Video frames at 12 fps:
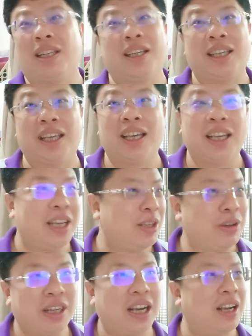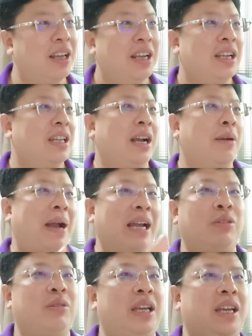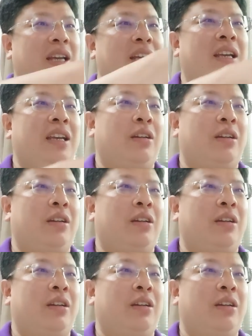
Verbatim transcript: 人而已。因为那个那个排队，